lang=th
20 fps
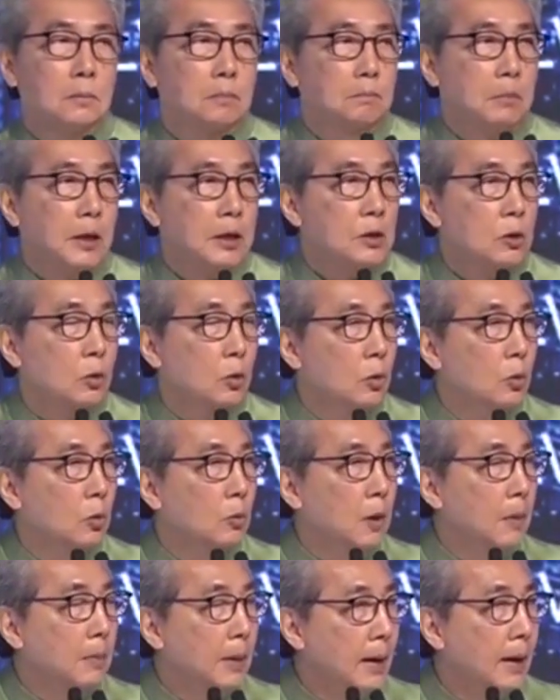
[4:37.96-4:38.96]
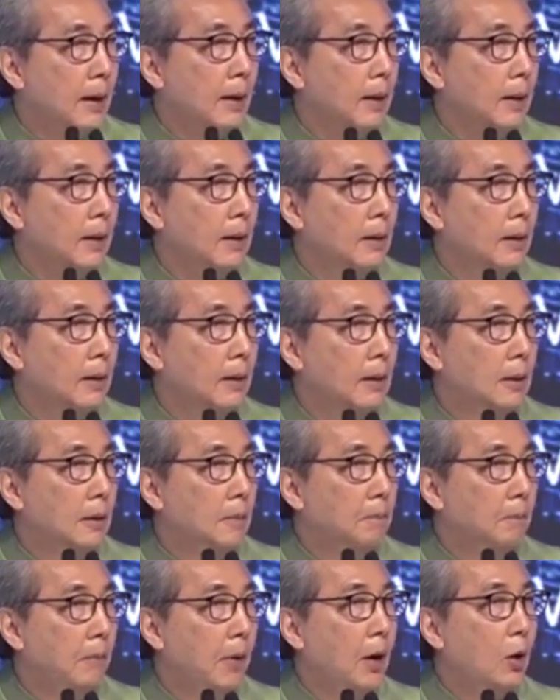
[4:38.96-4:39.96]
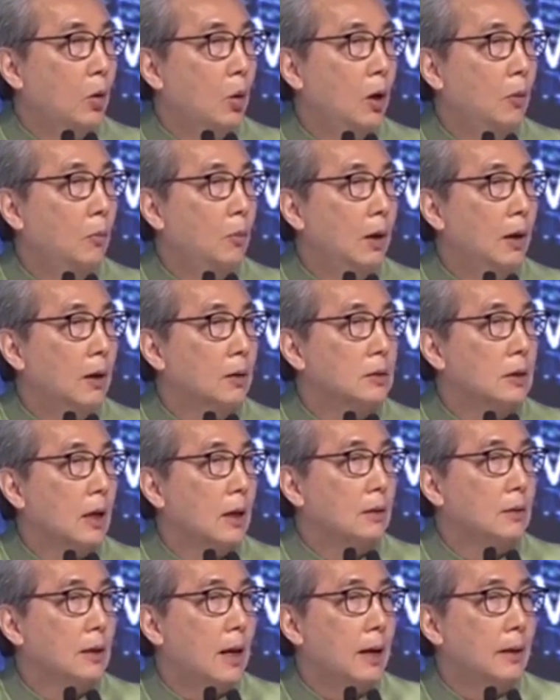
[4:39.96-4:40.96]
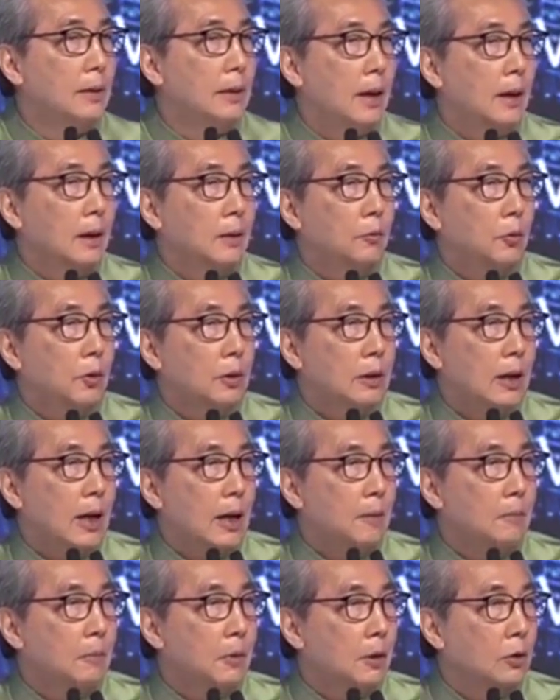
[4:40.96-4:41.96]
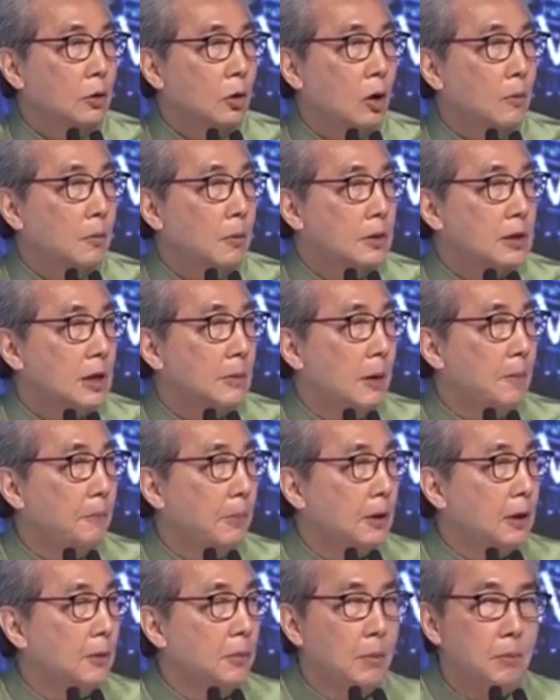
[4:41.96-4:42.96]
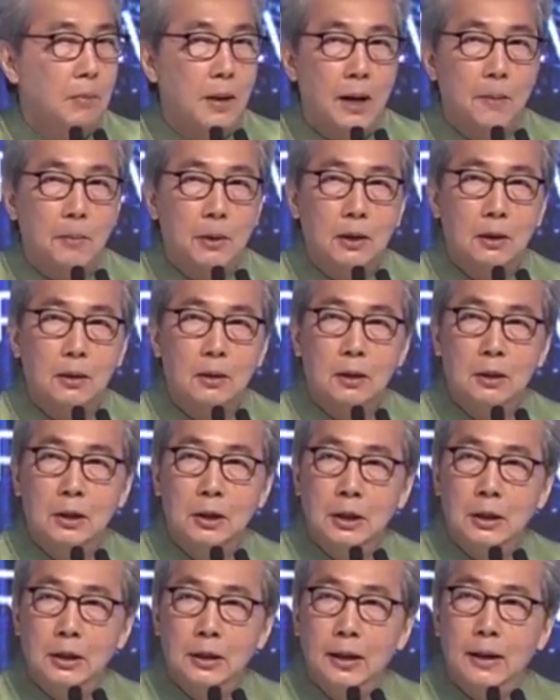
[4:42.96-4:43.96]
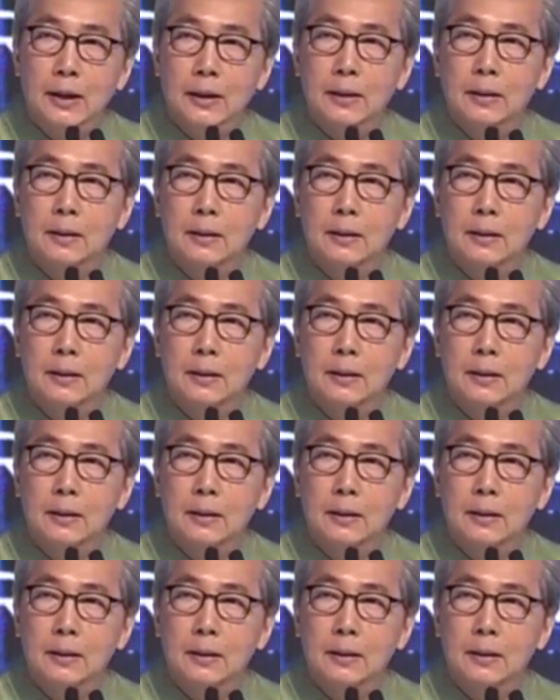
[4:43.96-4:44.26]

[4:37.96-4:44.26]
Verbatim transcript: ไปสู่พม่า หมายความว่าจากดานังเวียดนามอีกหน่อยมันสามารถไปถึงพม่าไปถึงอินเดียได้